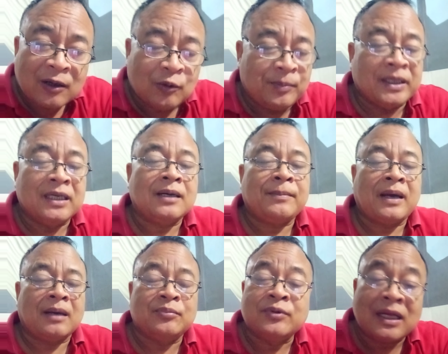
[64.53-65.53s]
Oh bener
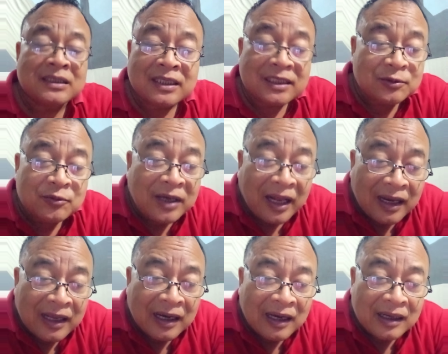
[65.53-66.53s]
Pak, bukan Tritunggal
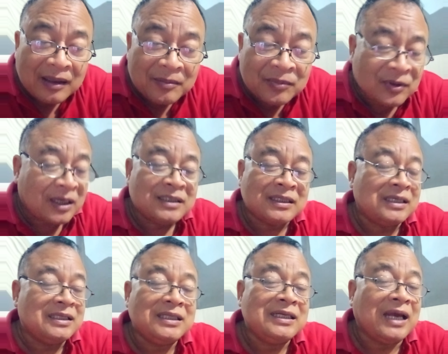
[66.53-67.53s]
ya. Bukan
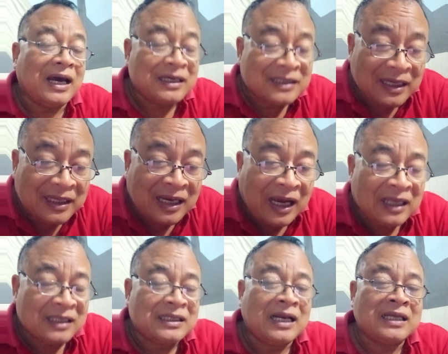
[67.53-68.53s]
jadi tidak ada ya
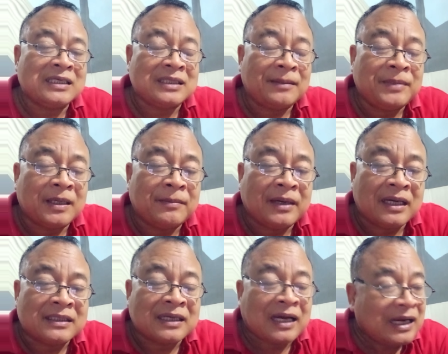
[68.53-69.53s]
ayat Alkitab yang
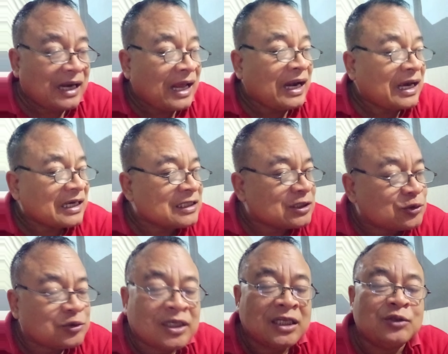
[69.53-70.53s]
mengatakan Allah
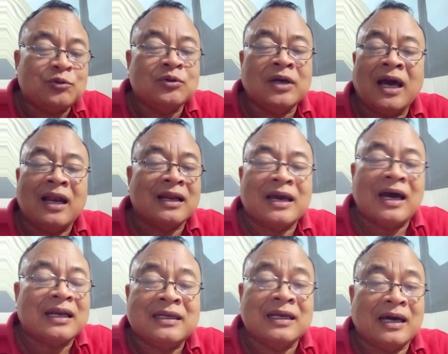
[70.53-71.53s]
itu Tritunggal, nggak
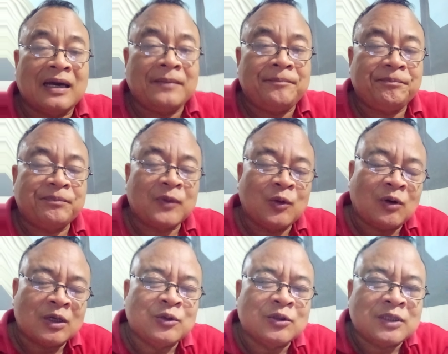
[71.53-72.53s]
ada.
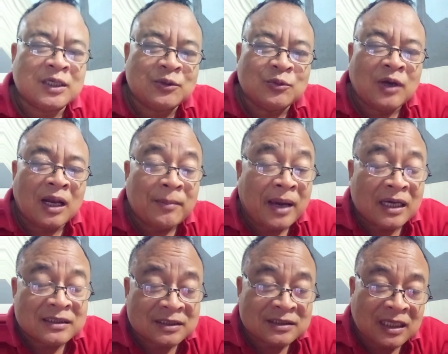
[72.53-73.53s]
Waduh, Tritunggal maha
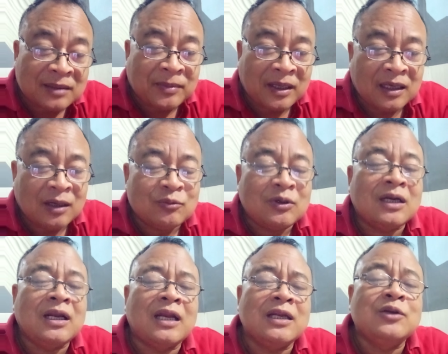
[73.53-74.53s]
sesat Pak ya. Udah
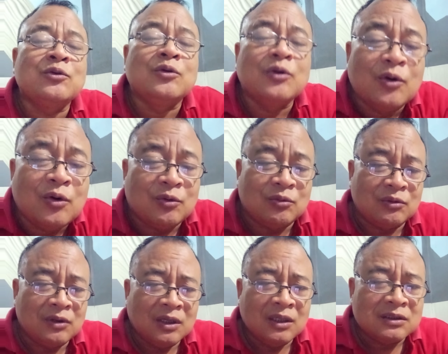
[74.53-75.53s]
dari dulu
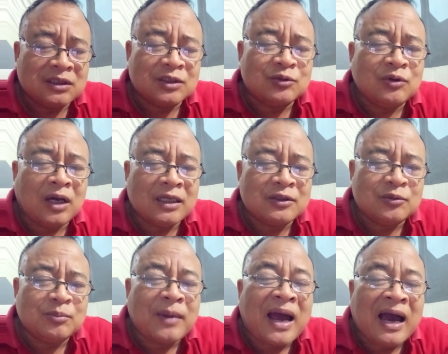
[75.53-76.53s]
Tritunggal itu
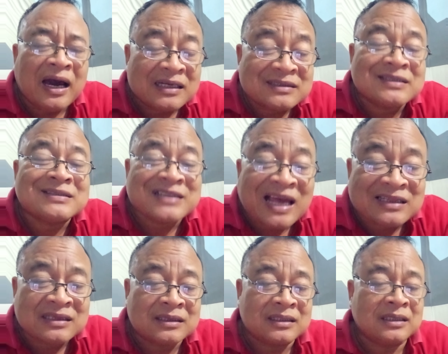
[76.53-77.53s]
maha
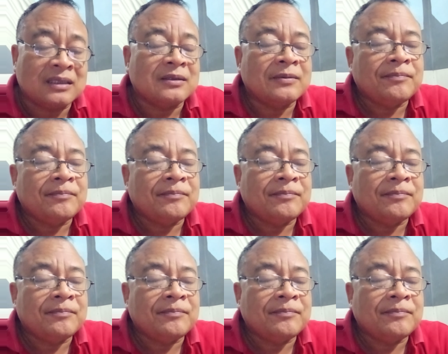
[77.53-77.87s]
sesat ya.